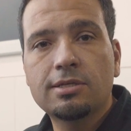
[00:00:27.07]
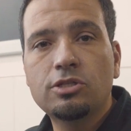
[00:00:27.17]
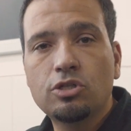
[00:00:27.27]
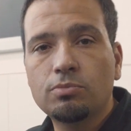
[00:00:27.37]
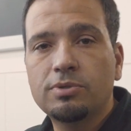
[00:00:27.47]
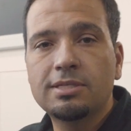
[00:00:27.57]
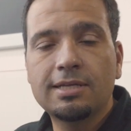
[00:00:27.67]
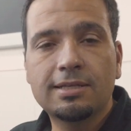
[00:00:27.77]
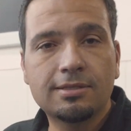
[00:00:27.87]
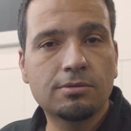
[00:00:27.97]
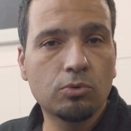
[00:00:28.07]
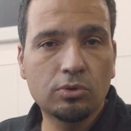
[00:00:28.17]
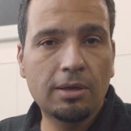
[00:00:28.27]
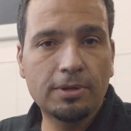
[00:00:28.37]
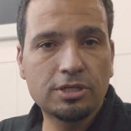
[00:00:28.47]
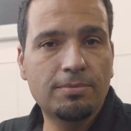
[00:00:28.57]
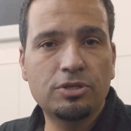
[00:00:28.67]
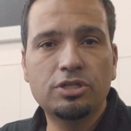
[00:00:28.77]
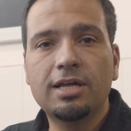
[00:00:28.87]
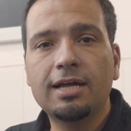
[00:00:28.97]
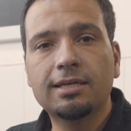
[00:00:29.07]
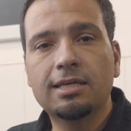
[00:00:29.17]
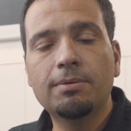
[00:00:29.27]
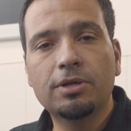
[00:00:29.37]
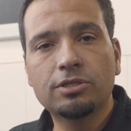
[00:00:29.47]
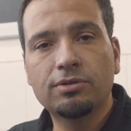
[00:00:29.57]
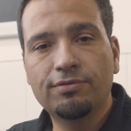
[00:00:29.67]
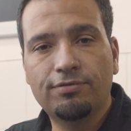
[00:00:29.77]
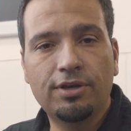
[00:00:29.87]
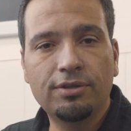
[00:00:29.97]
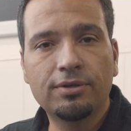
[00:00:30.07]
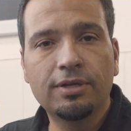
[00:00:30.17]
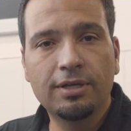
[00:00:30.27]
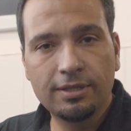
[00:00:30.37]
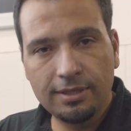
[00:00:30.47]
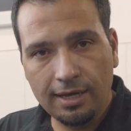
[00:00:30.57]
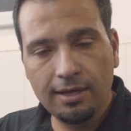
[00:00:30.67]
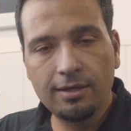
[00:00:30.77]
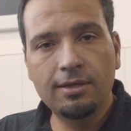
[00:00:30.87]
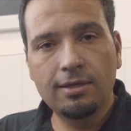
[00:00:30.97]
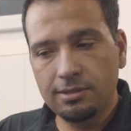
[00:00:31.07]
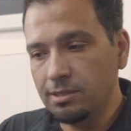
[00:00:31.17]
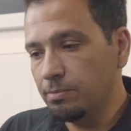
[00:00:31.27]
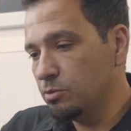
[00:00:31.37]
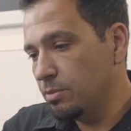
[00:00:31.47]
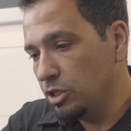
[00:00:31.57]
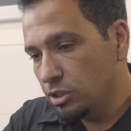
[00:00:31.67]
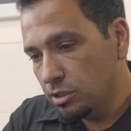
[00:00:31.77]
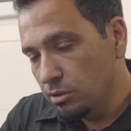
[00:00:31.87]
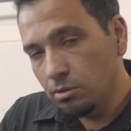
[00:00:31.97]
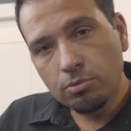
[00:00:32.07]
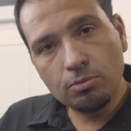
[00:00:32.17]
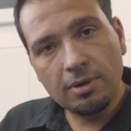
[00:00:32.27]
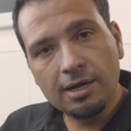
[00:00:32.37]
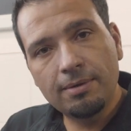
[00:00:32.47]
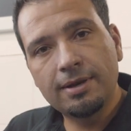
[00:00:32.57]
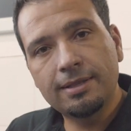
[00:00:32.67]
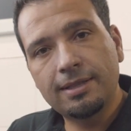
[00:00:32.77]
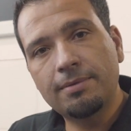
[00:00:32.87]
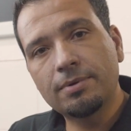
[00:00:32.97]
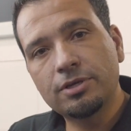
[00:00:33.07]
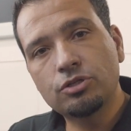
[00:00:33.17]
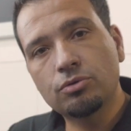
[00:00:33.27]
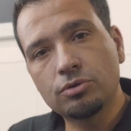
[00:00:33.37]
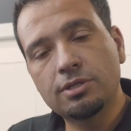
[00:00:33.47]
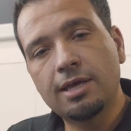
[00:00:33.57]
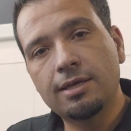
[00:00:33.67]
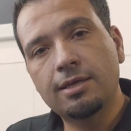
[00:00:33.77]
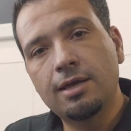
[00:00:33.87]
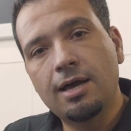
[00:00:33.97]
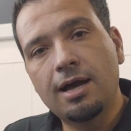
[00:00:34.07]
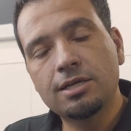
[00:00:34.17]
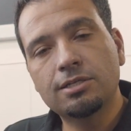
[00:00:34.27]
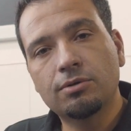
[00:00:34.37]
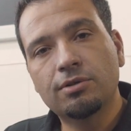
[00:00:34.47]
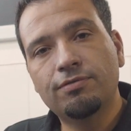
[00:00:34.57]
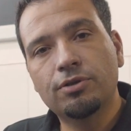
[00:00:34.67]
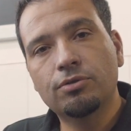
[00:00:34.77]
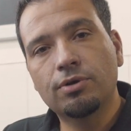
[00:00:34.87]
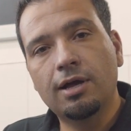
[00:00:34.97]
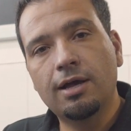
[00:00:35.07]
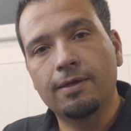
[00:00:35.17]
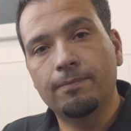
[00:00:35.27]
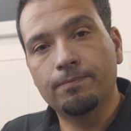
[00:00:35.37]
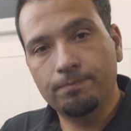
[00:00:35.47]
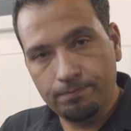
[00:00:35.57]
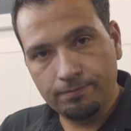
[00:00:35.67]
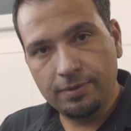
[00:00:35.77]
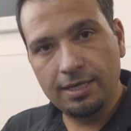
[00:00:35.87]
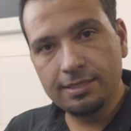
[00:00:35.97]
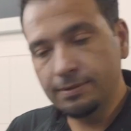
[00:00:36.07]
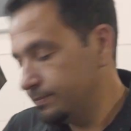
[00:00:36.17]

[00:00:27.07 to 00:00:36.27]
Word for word: que a gente não precisa desmontar praticamente nada aqui para achar o defeito, tá? Simplesmente por uma câmera térmica a gente consegue achar o defeito do carro aí, beleza?